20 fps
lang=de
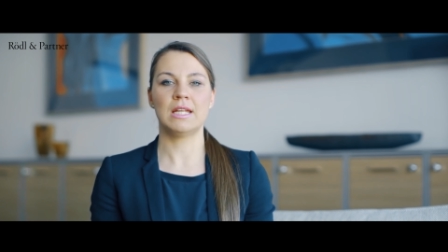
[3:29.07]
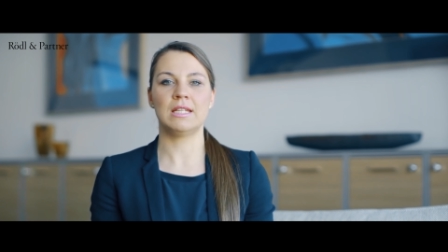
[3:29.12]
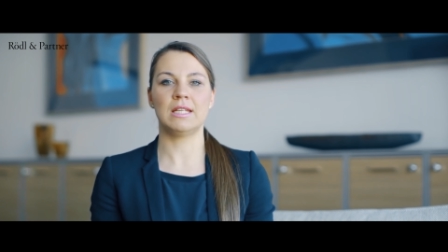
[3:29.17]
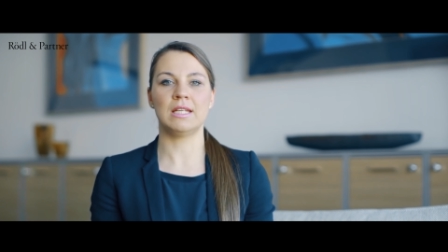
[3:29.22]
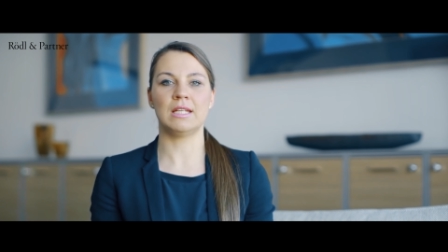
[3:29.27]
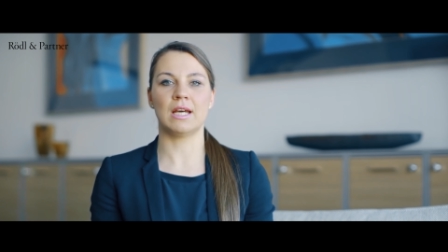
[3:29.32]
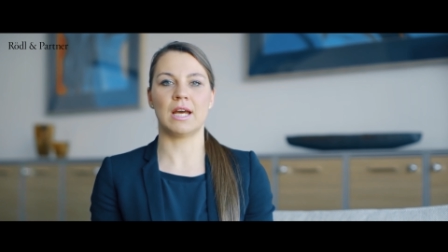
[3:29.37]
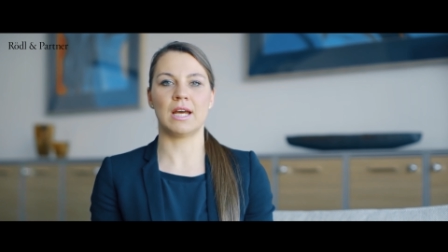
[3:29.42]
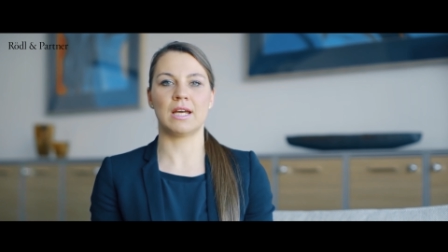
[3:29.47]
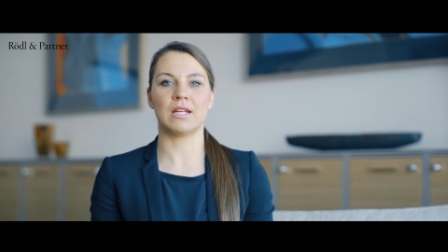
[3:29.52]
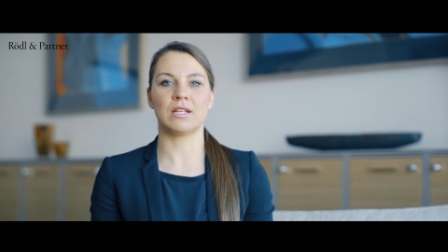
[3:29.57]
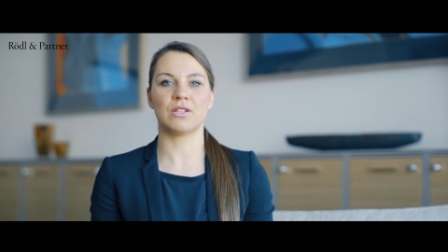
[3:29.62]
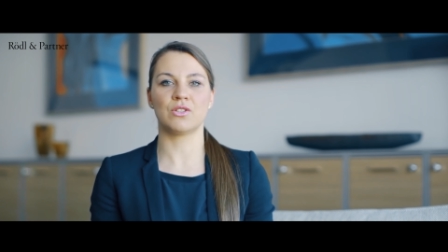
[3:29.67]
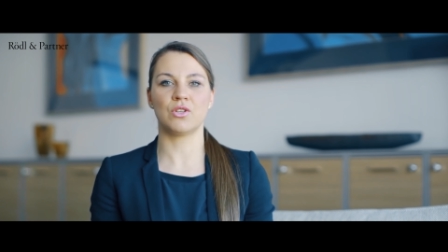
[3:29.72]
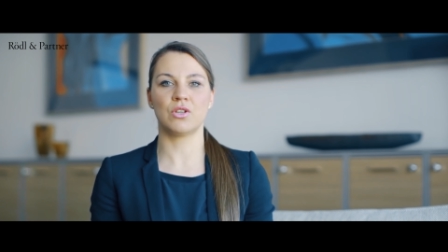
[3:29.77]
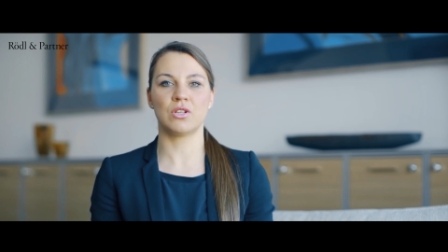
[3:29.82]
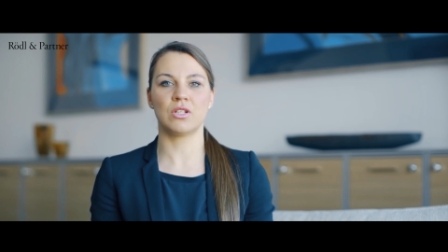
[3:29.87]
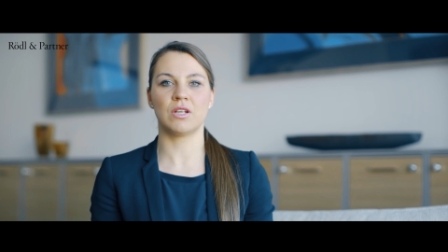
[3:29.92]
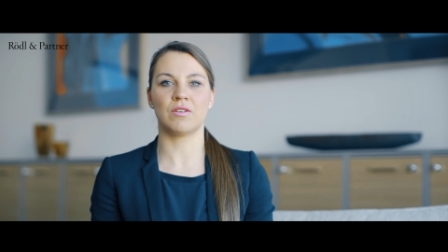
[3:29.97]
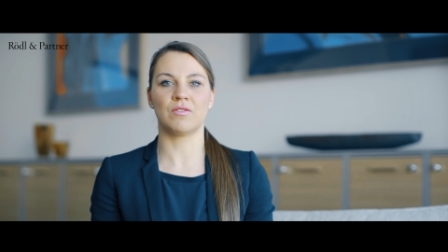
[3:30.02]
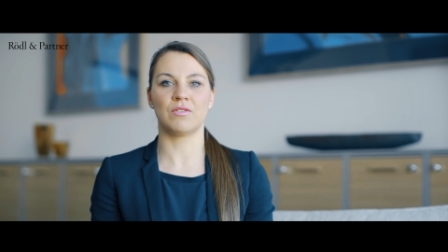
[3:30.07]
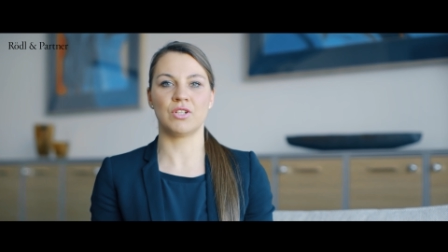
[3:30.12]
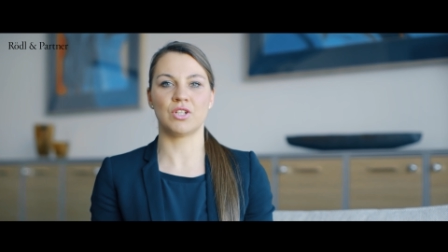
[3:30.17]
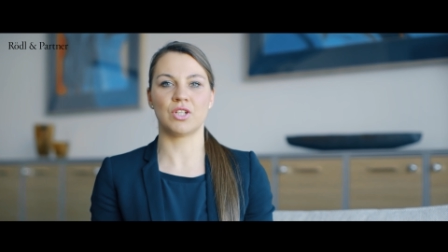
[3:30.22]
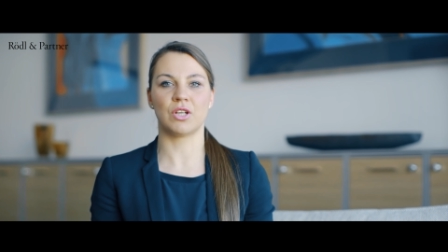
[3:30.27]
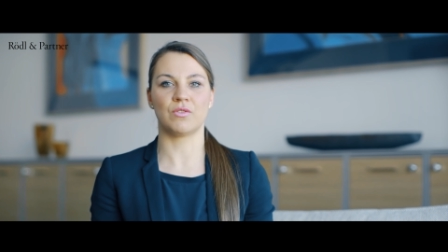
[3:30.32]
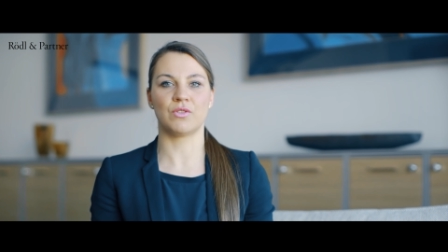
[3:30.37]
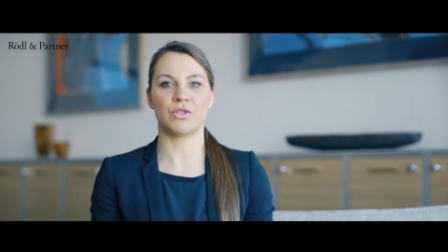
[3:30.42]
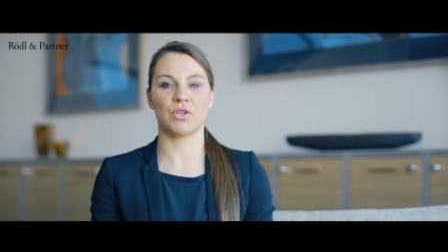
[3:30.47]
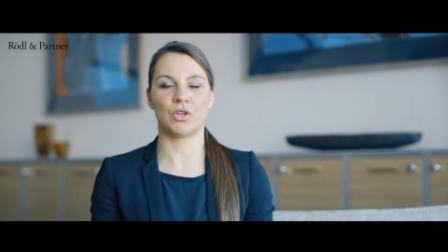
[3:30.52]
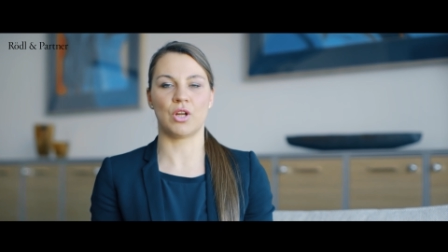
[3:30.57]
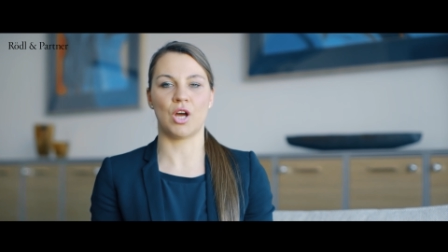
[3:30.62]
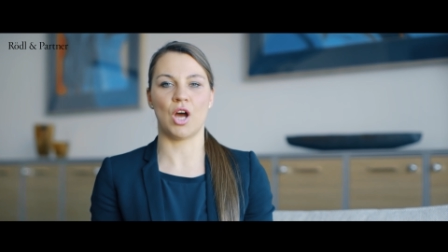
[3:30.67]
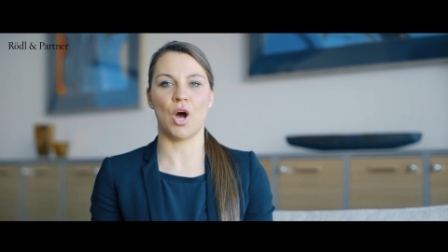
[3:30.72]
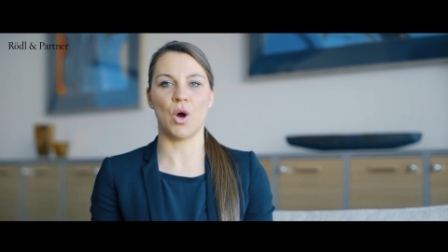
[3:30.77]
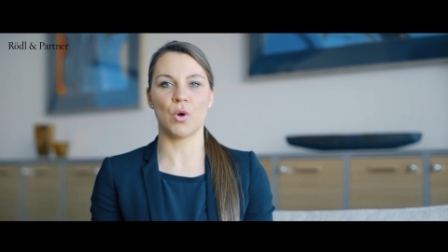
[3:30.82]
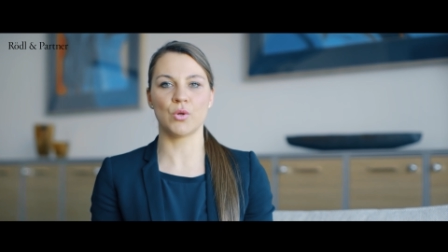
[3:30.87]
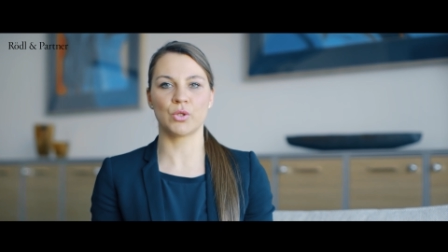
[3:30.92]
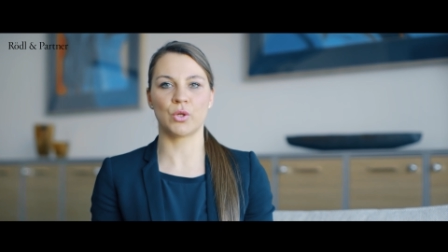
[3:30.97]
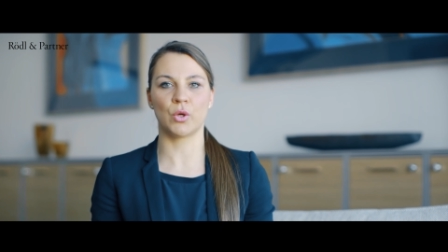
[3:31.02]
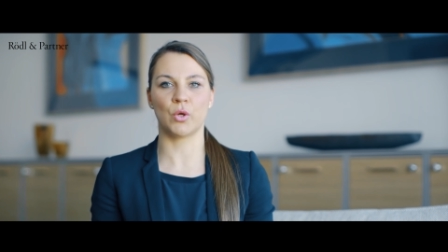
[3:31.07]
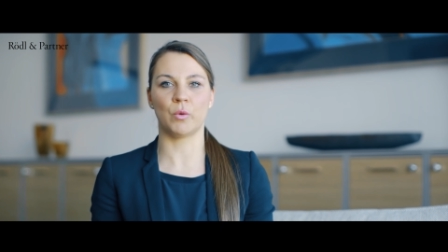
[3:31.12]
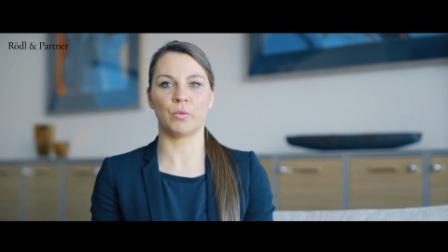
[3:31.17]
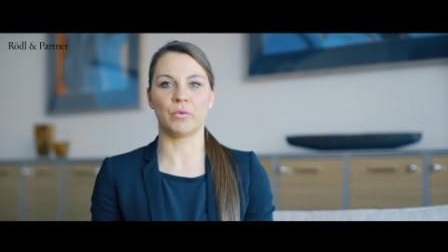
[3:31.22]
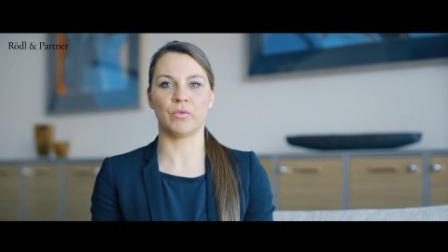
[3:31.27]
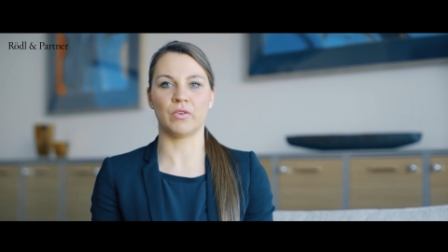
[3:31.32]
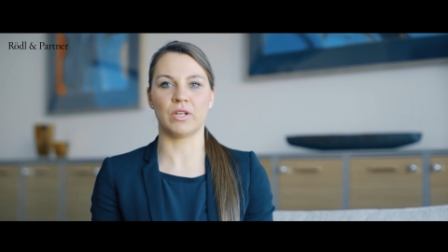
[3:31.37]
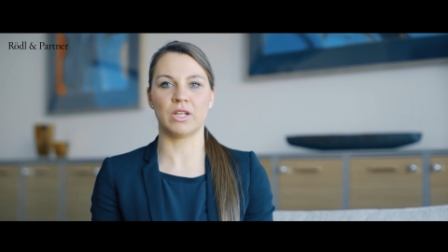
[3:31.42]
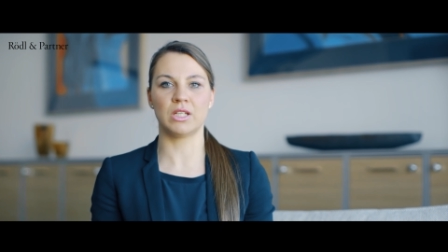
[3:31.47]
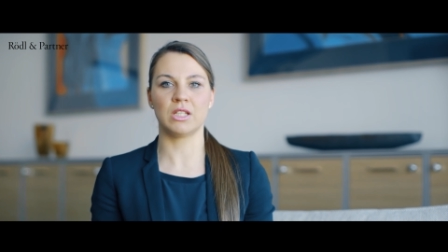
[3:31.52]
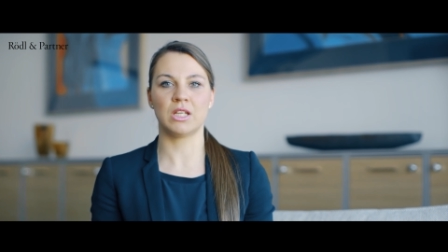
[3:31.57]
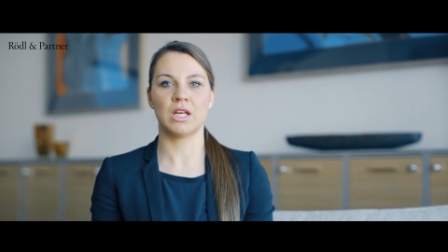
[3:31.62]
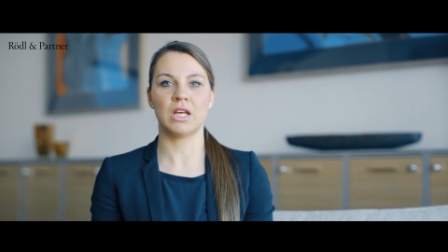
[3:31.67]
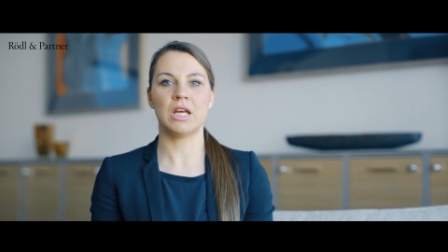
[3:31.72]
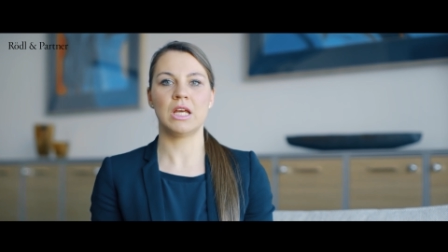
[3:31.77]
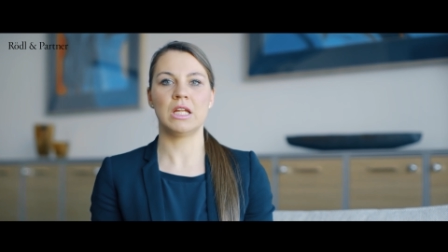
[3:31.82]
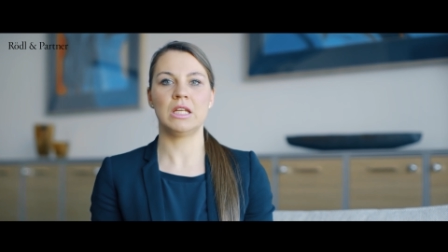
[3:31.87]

die in einer Sonderwirtschaftszone ausgeübt wird,